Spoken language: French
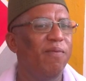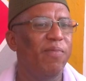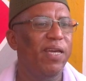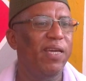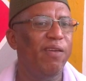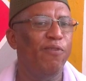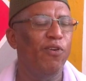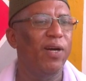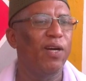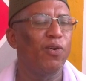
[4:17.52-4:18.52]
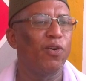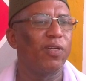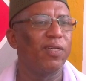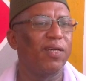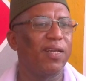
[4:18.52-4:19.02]
mais il faut
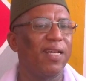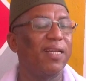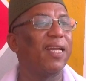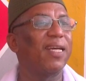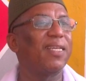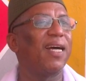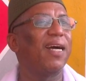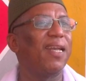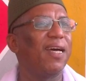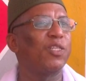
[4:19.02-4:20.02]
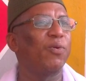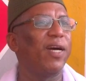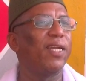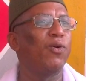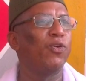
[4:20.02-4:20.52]
encore euh, rendre grâce à Allah
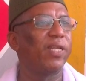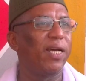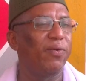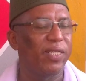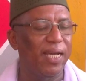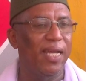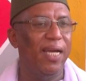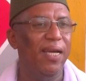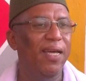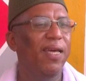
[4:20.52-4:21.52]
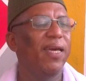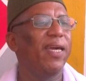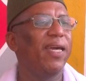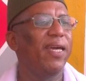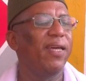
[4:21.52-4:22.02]
subhanahu wa ta'ala
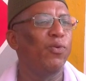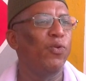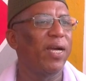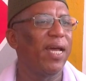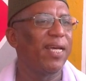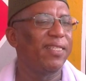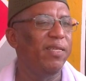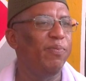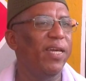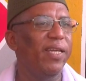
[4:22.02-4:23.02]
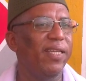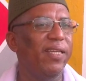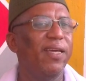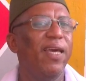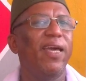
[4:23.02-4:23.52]
et Doudouka l'a si bien
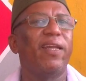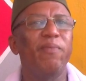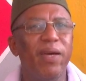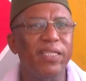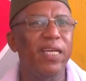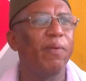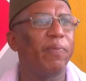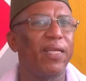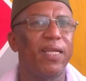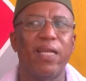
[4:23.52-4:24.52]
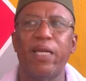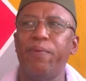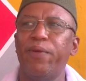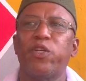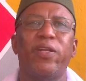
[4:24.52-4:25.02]
dit, et remercier le président de la
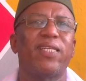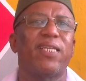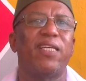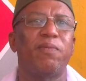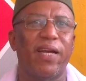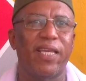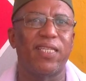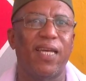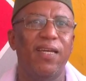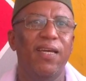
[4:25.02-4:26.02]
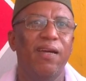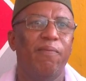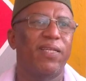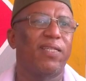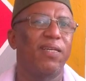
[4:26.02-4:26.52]
République, son Excellence Macky Sall,
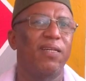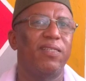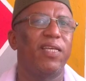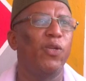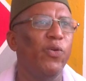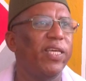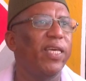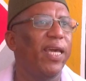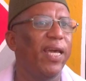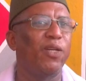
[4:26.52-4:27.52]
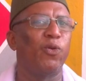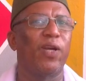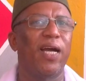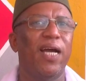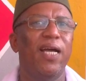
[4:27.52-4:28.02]
parce que c'est lui qui est en tout
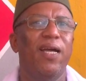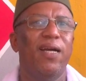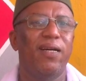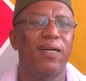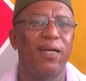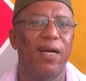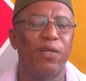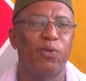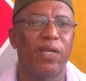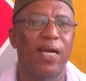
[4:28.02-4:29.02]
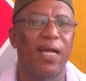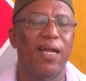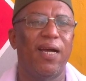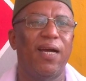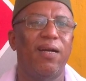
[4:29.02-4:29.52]
cas, euh, en tout
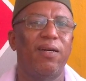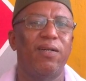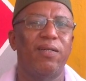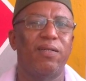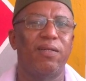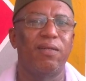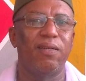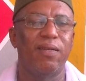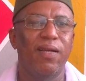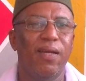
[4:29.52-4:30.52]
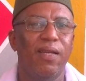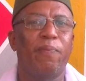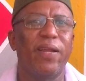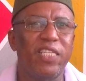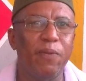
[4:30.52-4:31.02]
cas euh, euh, le
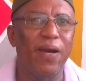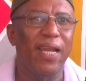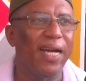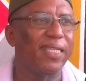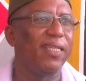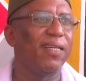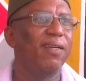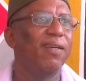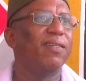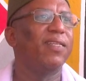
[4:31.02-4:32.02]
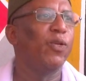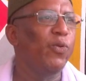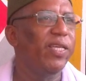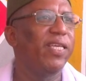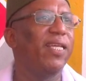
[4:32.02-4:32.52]
principal acteur, c'est
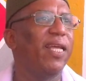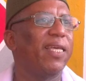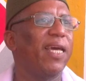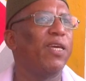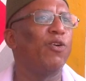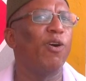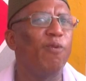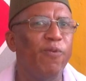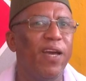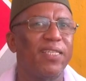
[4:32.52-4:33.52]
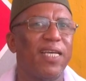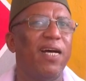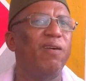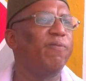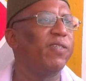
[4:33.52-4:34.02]
lui qui, a eu confiance
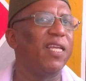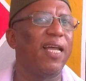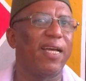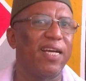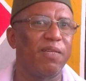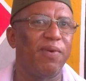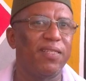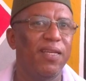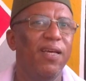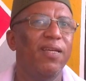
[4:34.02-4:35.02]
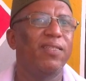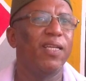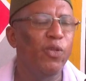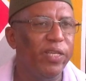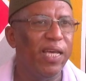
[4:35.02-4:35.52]
à un fils de la Casamance,
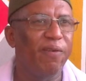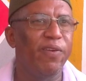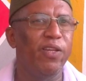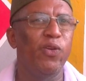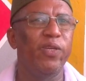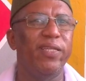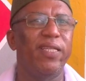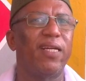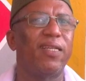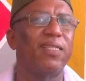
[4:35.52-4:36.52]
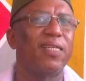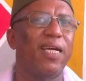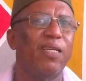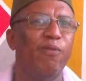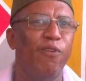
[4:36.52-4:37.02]
c'est lui qui a fait de lui directeur
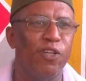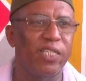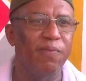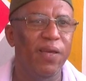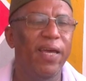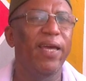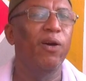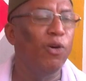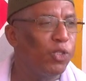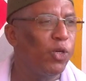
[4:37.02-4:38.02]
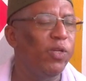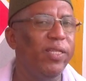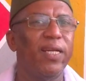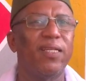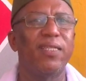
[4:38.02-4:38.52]
général du FONGIP et
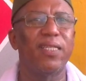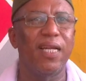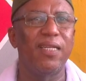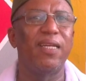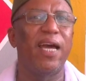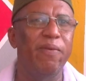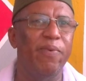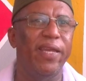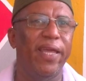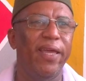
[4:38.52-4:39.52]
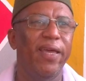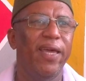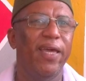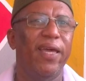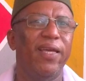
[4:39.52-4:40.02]
aujourd'hui directeur général de l'AIBD.
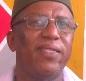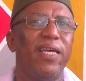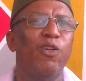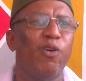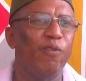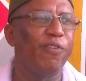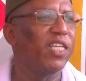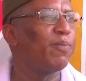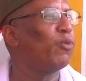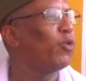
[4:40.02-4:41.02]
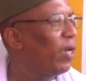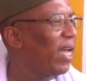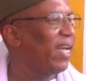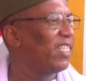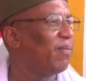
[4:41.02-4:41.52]
Et c'est une confiance pour toute
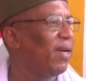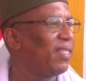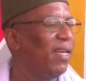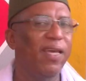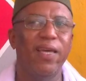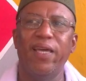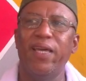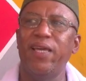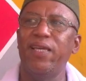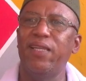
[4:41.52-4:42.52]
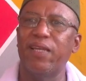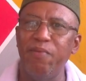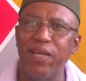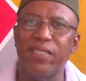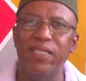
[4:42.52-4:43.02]
la Casamance. Et il
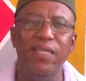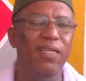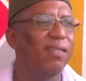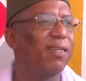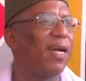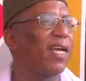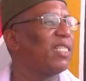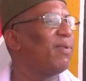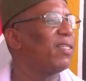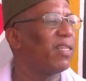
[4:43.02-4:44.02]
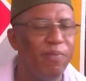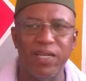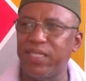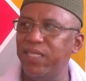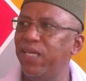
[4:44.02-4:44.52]
remercie, la Casamance
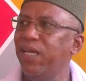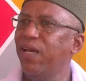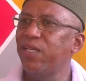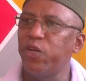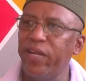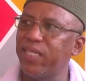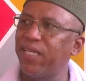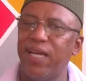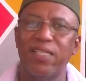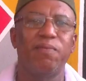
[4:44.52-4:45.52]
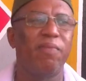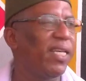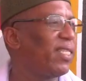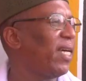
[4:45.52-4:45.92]
remercie son Excellence Macky